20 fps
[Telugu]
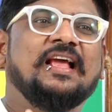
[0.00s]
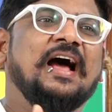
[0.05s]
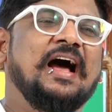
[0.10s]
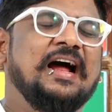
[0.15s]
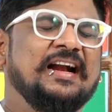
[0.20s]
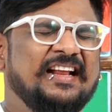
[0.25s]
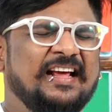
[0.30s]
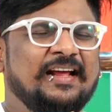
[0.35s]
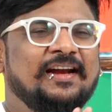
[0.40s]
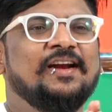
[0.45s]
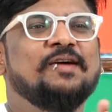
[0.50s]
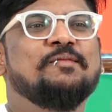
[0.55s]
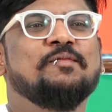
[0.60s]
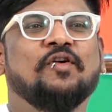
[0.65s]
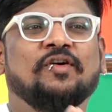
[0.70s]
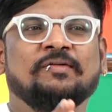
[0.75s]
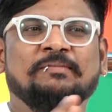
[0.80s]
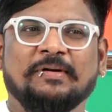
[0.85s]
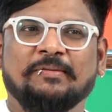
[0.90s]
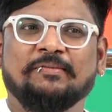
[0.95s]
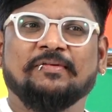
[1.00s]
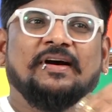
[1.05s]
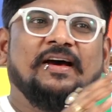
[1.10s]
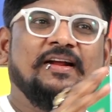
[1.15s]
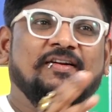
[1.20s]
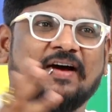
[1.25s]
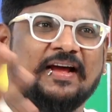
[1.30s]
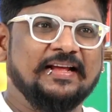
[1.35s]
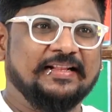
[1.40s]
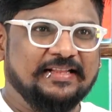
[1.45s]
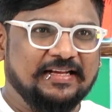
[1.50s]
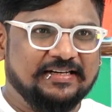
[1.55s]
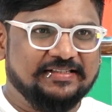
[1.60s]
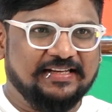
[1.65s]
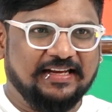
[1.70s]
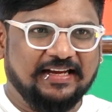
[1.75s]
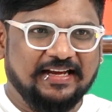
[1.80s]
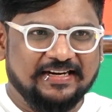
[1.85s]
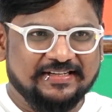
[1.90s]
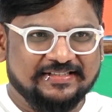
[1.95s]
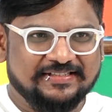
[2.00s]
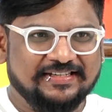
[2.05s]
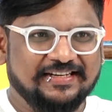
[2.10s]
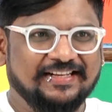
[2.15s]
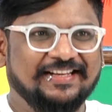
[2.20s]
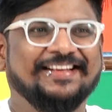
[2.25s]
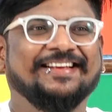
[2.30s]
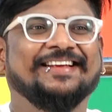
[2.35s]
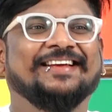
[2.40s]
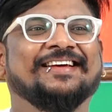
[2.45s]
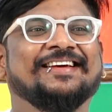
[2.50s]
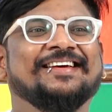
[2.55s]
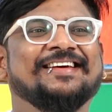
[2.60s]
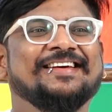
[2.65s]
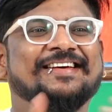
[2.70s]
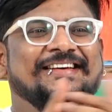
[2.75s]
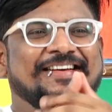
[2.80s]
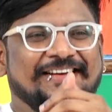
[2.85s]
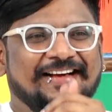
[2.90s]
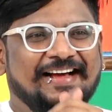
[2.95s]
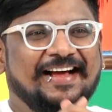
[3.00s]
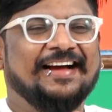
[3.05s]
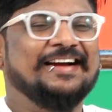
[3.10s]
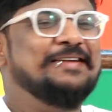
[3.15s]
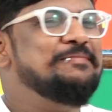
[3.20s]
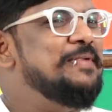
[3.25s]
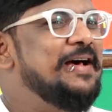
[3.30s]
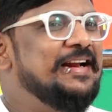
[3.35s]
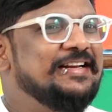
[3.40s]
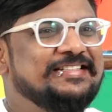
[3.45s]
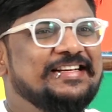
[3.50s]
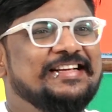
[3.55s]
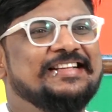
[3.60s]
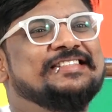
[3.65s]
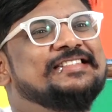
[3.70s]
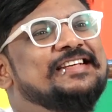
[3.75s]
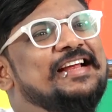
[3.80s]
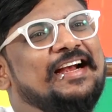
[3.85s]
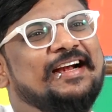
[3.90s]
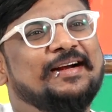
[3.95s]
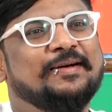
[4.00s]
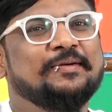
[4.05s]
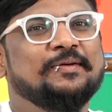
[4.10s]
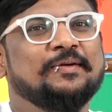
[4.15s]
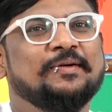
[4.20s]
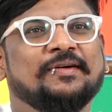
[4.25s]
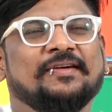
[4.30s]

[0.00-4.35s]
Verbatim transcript: ఆ టైంలో మోహన్ బాబు గారు ఆ ఇద్దరు సింగర్స్ని అక్కడ పరిచయం చేయడం